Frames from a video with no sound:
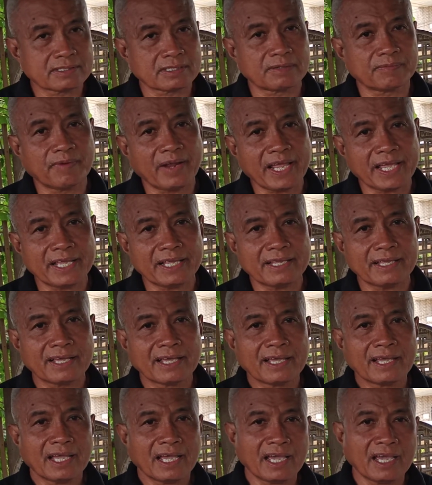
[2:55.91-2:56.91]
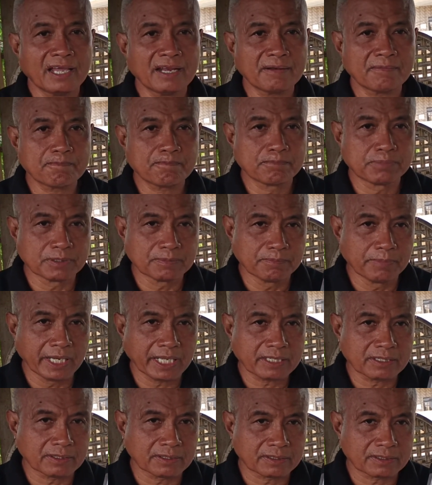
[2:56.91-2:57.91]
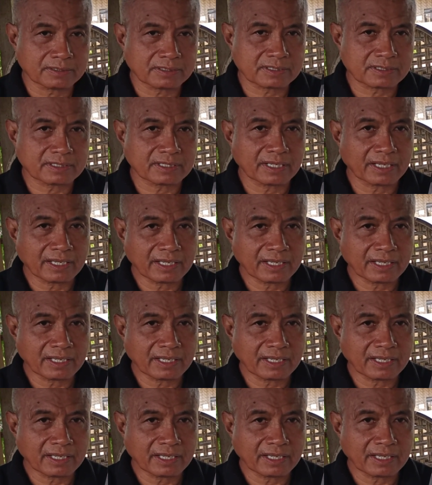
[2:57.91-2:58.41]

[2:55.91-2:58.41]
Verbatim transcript: Survey and Publicos